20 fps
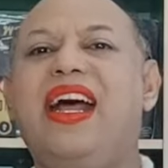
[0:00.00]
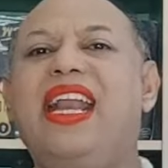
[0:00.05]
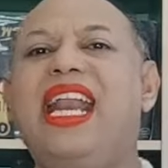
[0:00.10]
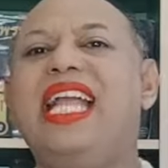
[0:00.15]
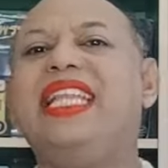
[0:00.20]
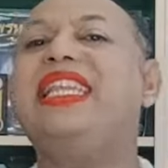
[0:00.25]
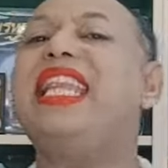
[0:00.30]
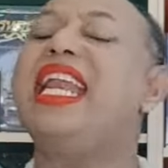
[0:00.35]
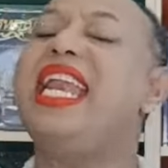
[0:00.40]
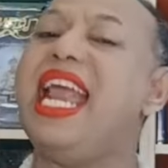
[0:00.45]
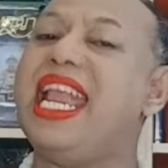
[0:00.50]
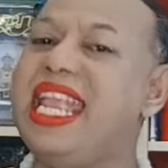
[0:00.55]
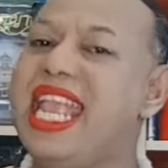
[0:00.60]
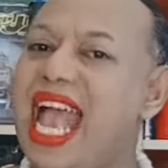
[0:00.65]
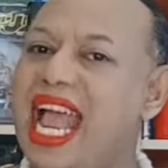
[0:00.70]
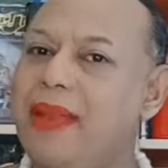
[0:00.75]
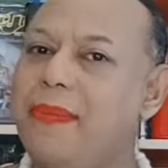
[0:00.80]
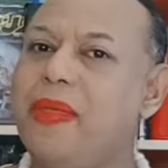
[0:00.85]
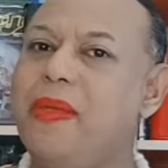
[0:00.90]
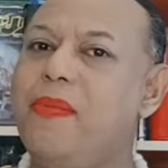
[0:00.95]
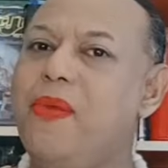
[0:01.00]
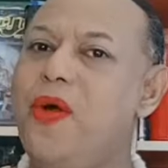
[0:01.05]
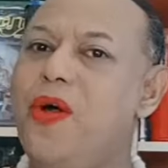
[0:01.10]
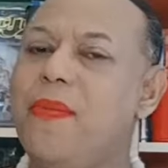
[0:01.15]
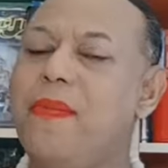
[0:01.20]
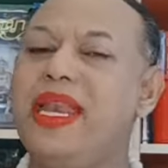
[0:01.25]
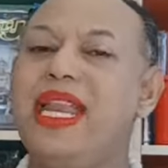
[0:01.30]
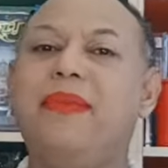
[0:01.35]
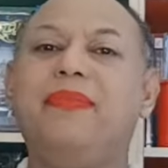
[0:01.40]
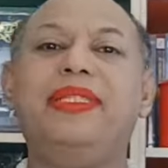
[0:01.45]
รัตนยานพิโมก
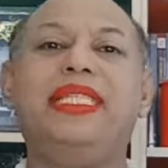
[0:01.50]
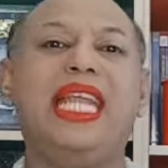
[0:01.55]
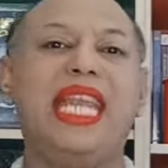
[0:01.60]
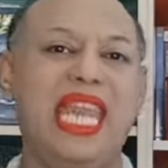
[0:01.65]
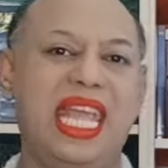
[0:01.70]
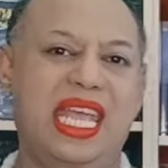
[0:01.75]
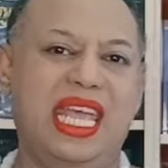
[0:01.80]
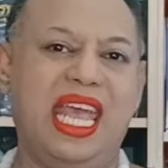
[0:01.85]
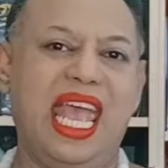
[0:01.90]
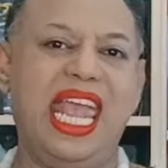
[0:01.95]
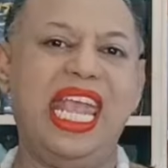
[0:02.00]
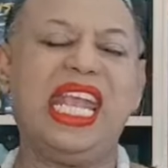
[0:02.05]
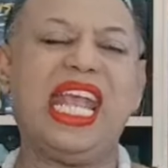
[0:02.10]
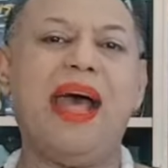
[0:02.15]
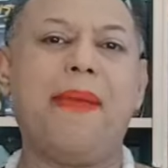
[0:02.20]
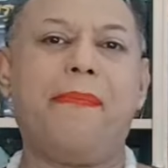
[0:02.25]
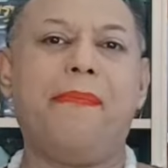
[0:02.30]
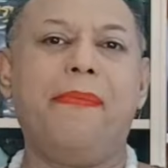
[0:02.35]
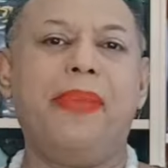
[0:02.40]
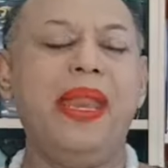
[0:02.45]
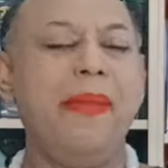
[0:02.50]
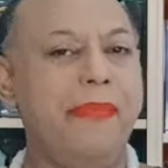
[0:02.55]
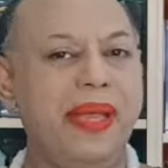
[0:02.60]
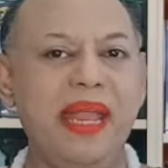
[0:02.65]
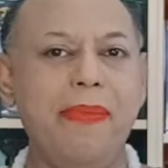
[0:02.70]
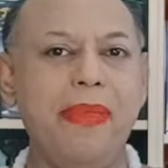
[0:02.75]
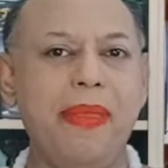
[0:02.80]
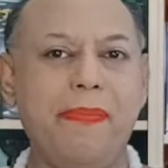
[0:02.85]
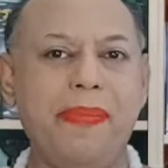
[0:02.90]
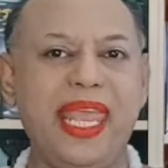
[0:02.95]
มานำเสนอให้กับเพื่
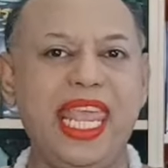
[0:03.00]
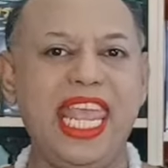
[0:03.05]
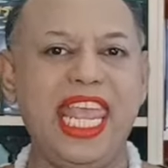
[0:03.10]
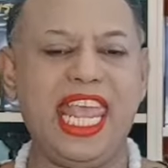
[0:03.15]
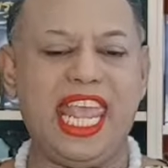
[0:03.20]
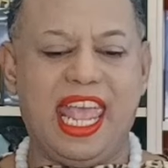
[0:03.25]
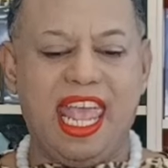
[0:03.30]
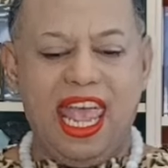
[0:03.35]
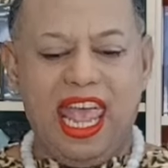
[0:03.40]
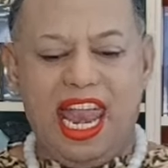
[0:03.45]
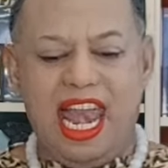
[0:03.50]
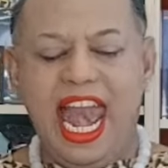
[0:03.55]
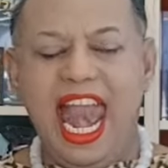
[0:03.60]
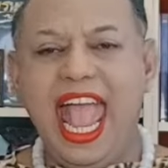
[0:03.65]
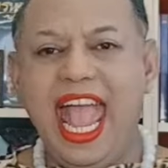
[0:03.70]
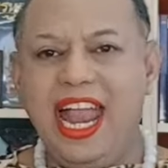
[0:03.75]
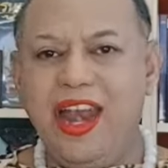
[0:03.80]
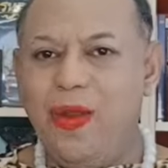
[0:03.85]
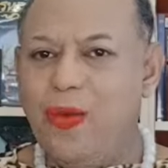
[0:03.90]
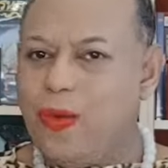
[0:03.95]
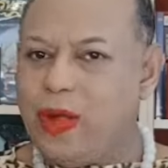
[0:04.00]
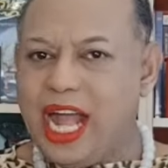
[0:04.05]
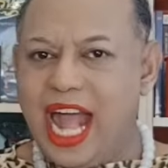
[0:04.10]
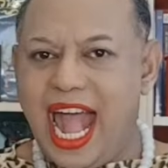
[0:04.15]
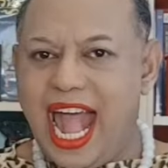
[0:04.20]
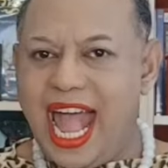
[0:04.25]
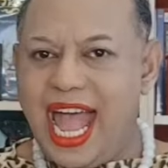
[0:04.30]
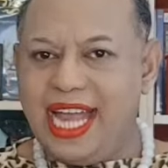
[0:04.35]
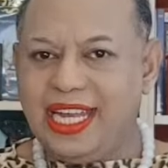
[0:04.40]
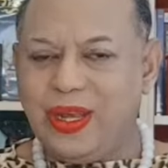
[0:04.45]
อนๆพี่ๆและลูก
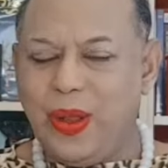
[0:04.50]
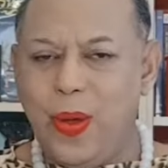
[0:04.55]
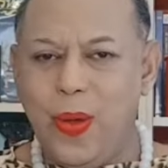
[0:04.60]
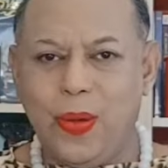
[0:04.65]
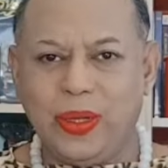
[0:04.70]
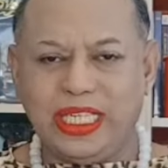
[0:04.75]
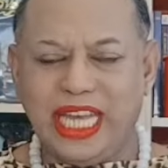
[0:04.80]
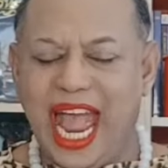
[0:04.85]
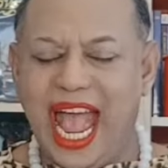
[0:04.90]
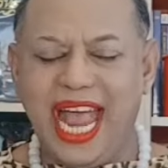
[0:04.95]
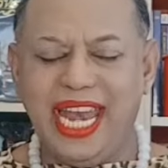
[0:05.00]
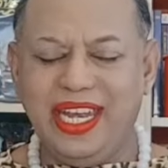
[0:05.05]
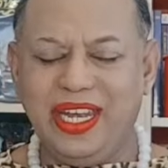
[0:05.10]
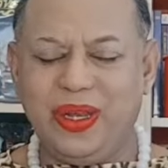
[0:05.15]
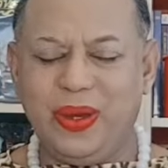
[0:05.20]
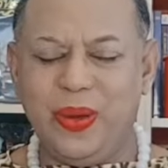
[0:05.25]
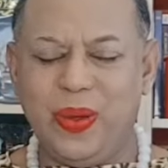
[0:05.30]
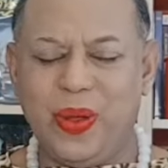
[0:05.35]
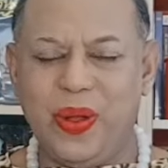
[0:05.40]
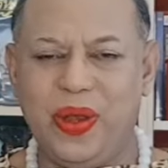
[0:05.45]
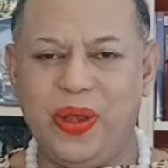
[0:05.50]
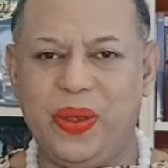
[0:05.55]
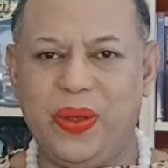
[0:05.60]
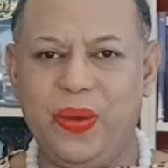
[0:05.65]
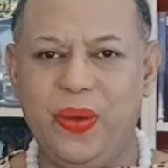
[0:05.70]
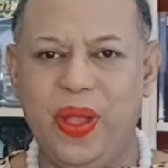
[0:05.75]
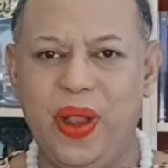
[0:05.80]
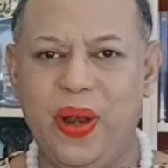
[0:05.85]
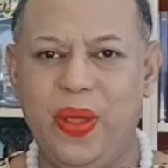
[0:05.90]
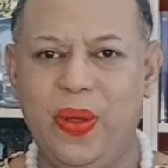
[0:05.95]
ค้าทุกท่านทุกคน
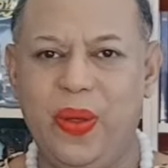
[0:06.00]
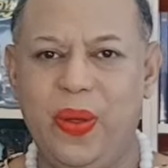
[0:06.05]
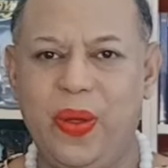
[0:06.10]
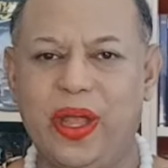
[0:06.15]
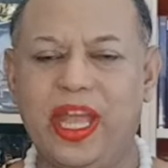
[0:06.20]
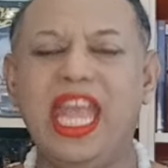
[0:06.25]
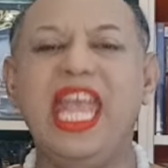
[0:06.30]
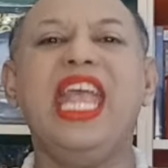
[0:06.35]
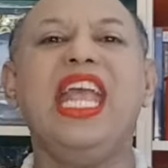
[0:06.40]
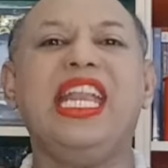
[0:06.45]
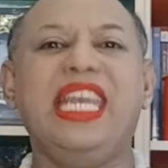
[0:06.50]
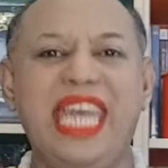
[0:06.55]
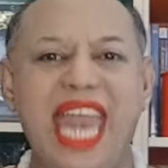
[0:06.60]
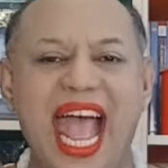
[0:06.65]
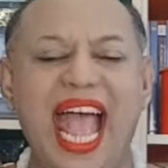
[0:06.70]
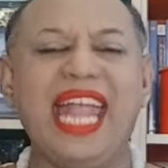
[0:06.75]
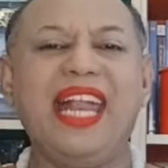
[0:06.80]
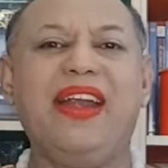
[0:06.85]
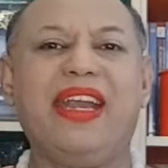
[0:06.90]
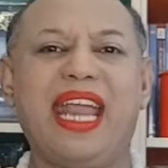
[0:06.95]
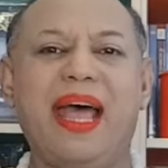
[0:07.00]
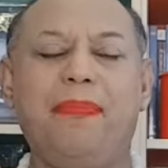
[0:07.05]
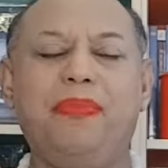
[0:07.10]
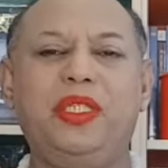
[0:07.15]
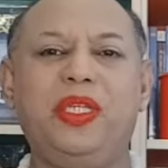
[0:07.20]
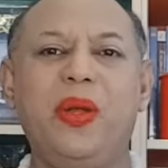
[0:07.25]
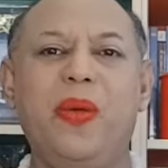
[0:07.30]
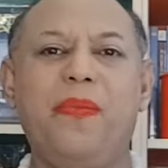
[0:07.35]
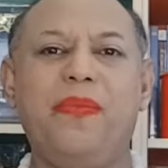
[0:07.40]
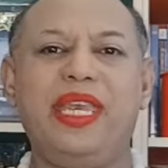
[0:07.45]
ทั่วโลก ได้รับ
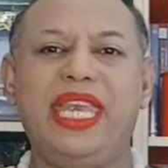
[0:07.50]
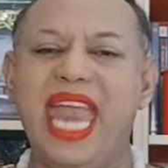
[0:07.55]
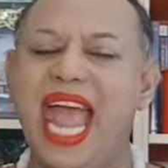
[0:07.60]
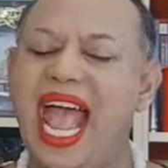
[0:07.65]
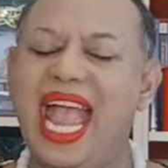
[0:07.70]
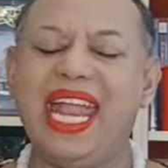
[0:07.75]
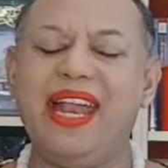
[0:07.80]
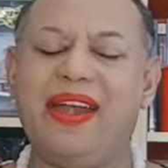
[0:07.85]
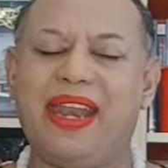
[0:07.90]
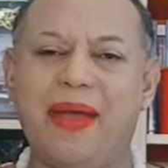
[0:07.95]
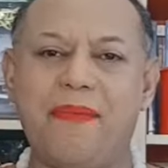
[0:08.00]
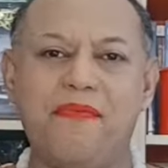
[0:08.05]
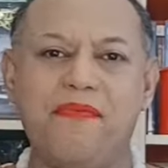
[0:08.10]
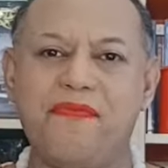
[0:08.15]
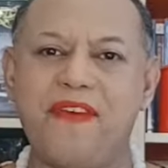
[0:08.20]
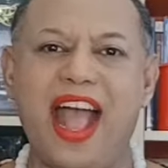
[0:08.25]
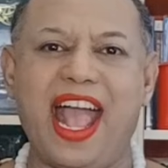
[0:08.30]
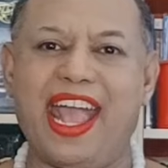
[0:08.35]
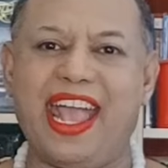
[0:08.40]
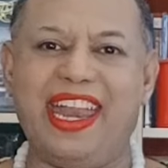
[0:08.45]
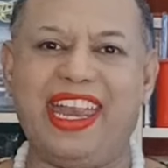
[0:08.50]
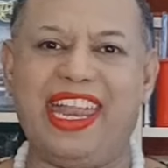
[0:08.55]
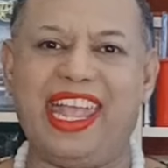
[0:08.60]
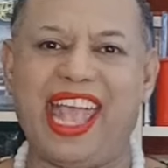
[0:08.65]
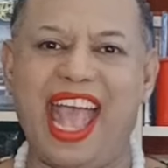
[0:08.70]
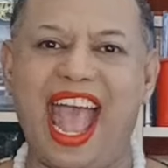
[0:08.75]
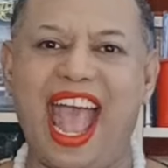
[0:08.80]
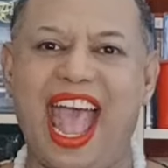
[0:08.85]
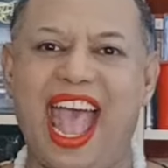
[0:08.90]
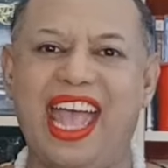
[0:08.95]
ชมได้รับฟังกัน
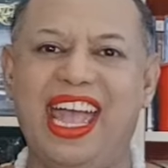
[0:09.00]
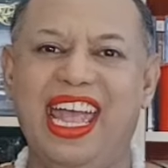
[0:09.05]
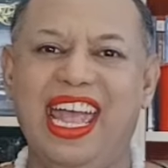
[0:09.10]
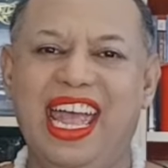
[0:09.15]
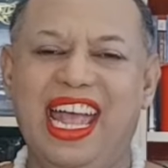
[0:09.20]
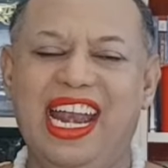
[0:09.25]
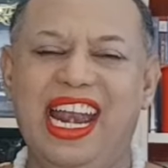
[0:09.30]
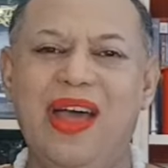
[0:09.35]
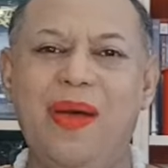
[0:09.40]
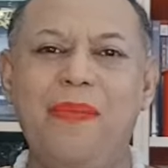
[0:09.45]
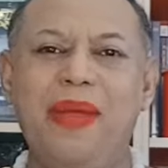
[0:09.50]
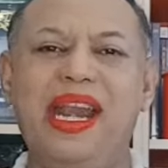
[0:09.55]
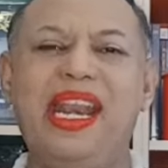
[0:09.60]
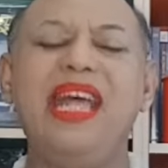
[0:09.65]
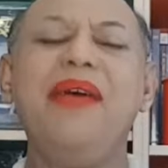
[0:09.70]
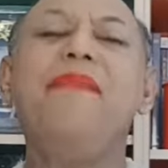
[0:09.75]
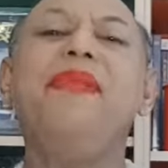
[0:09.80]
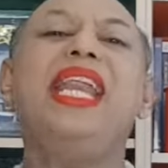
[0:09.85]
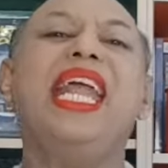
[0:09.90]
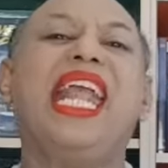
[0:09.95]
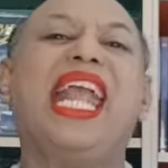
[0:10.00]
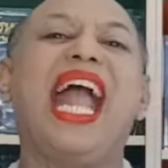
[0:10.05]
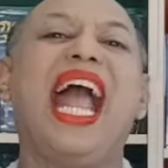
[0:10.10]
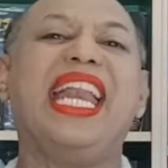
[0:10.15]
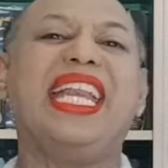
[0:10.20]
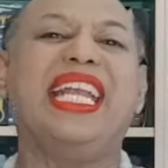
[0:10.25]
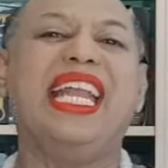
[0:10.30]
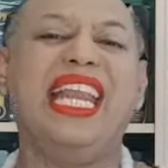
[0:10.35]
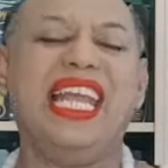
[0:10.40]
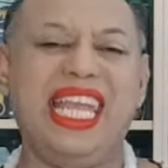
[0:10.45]
ค่ะ เรามาเริ่มรายกา
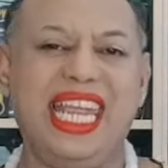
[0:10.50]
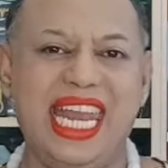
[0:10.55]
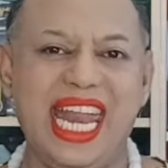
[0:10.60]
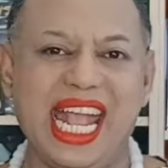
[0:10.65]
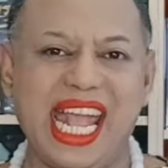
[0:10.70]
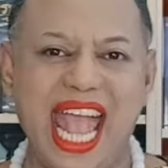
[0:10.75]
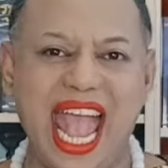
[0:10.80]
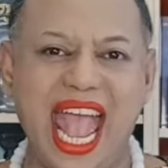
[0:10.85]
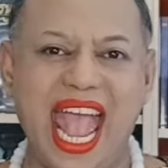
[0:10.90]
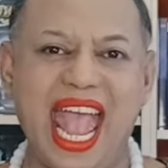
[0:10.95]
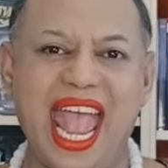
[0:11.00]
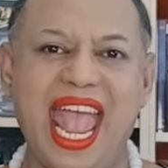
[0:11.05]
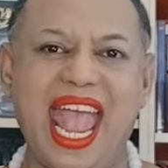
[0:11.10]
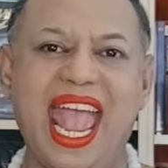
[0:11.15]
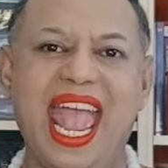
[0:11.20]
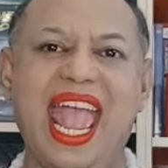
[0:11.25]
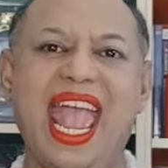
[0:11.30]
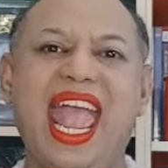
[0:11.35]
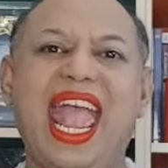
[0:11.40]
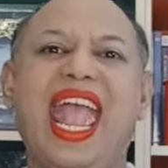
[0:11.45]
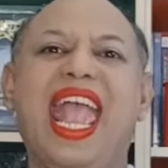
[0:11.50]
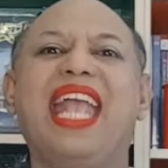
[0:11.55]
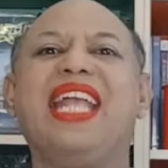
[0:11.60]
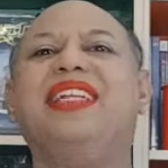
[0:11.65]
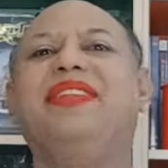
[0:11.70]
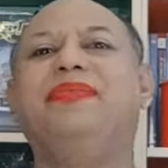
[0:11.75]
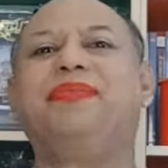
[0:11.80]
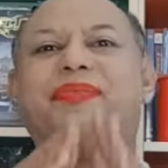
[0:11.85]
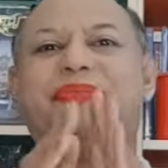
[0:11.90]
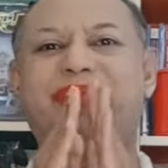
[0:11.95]
รกันเลยนะ
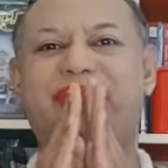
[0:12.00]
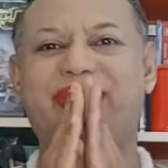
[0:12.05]
คะ